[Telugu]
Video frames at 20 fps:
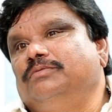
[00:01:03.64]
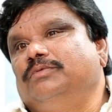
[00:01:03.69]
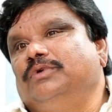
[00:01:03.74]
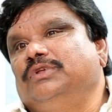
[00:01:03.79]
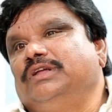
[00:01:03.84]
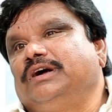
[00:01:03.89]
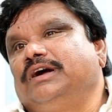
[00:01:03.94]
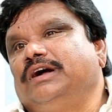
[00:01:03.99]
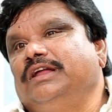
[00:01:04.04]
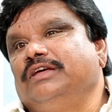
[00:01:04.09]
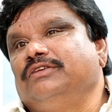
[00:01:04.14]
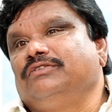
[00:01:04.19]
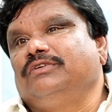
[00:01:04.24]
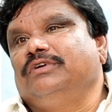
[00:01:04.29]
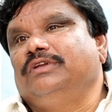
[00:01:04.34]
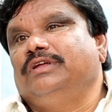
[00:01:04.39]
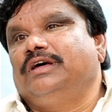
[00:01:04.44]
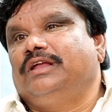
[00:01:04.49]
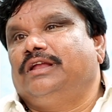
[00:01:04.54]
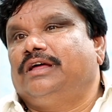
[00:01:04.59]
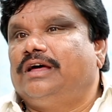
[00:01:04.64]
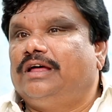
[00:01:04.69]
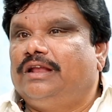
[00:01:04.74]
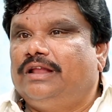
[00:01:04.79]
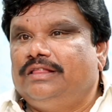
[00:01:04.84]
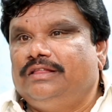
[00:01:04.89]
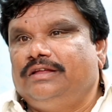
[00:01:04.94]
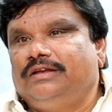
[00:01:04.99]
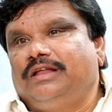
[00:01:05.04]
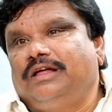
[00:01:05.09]
బొంతకాడ వేసుకొని
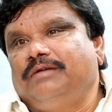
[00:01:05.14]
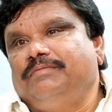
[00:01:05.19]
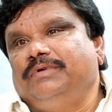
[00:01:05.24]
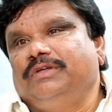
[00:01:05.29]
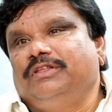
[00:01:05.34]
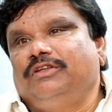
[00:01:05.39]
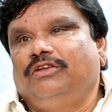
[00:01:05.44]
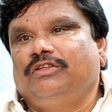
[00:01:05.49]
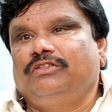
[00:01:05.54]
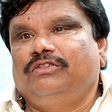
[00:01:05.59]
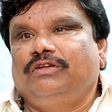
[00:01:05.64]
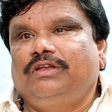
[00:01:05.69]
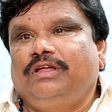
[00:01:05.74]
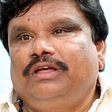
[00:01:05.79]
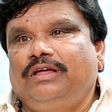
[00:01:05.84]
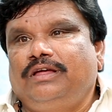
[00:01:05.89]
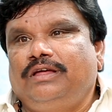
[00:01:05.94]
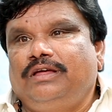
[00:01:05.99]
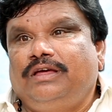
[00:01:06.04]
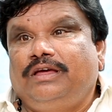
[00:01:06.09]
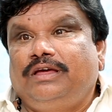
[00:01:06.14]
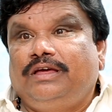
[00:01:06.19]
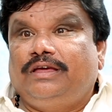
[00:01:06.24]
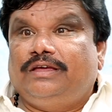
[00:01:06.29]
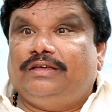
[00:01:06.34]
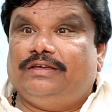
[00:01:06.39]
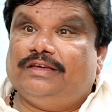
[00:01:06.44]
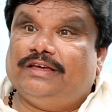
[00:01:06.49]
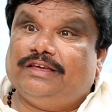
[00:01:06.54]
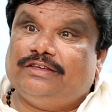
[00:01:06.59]
అన్నం తింటా పేదలతోన
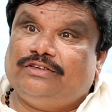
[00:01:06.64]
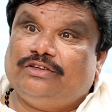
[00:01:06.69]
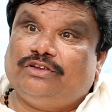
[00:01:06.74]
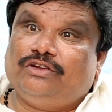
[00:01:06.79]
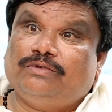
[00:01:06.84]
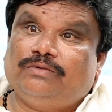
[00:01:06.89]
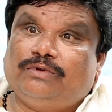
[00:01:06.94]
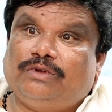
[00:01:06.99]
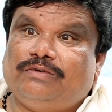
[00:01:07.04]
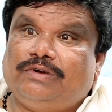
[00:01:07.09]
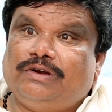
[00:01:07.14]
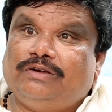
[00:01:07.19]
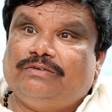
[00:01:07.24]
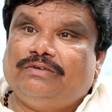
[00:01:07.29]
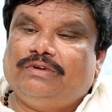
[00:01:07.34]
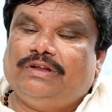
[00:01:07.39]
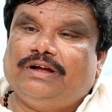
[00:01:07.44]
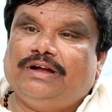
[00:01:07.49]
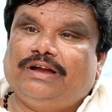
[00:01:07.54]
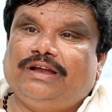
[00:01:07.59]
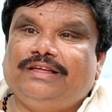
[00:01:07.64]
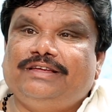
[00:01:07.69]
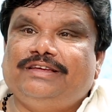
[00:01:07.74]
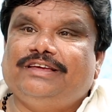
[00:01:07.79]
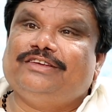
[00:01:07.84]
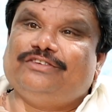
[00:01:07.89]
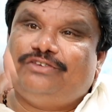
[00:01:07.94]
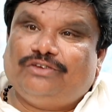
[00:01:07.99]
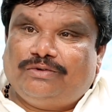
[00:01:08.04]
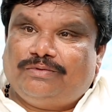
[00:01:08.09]
ఏసీ రూమ్లో వండుకునే కాడ
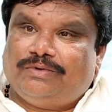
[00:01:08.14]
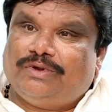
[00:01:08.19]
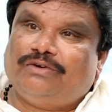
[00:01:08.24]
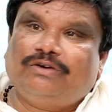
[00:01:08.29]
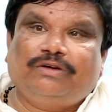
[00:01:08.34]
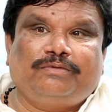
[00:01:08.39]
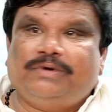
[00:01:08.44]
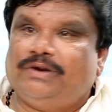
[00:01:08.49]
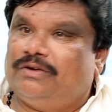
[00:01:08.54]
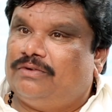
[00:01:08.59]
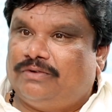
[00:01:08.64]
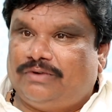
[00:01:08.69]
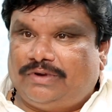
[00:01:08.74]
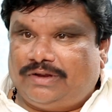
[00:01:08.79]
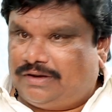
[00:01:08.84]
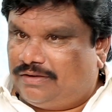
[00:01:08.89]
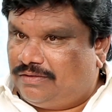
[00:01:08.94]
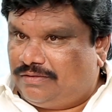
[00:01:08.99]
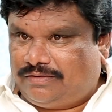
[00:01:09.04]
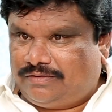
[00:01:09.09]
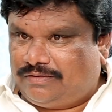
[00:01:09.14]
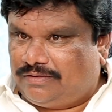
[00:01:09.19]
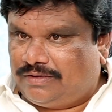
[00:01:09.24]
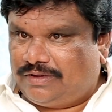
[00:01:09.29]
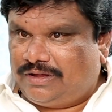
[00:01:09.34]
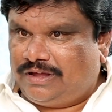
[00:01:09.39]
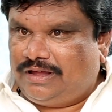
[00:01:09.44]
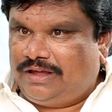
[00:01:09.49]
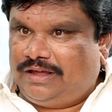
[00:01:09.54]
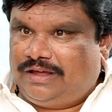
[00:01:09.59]
ఏసీ రూమ్లో కూడా వండుకుంటా
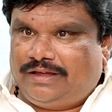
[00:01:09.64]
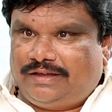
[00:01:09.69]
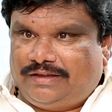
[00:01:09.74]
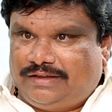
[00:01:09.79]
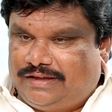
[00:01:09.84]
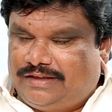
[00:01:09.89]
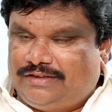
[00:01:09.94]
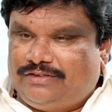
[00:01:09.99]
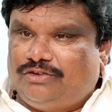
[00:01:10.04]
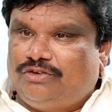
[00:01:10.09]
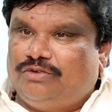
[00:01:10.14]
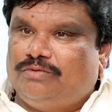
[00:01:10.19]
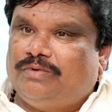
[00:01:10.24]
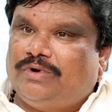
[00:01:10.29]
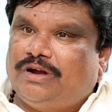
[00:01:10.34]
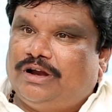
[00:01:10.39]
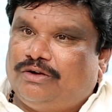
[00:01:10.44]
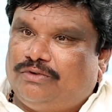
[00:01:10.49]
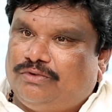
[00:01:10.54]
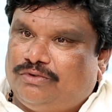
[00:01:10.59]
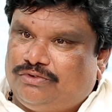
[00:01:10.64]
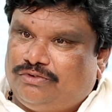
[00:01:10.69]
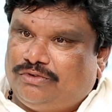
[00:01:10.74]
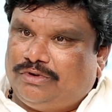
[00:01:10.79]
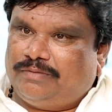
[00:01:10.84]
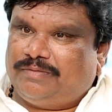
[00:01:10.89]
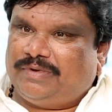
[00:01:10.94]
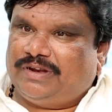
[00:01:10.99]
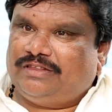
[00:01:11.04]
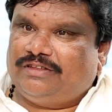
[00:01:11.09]
ఏసీ రూమ్ కాడ
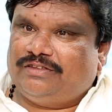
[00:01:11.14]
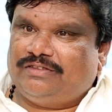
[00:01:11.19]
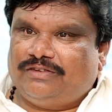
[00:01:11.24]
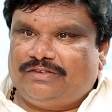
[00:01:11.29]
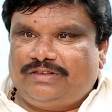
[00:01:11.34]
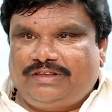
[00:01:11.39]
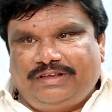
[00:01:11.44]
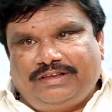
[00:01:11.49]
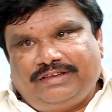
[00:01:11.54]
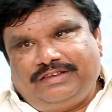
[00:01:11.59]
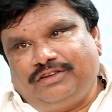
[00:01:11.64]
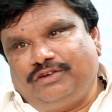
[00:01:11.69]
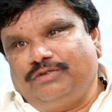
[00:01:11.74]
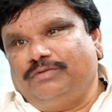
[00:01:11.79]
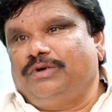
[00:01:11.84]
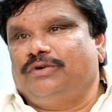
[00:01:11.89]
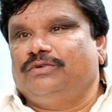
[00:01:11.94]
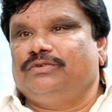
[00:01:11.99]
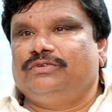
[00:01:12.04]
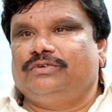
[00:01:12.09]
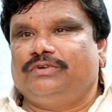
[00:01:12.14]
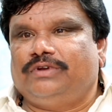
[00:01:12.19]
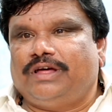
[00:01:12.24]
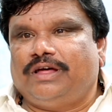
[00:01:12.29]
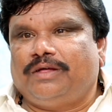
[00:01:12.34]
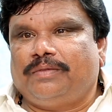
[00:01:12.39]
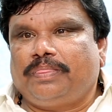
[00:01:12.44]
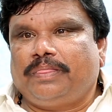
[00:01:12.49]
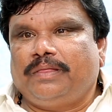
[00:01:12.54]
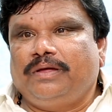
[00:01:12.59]
కూర్చునే పరిస్థితి వస్తే ఏసీ రూమ్లో
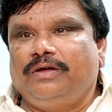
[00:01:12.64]
కూర్చుంటాను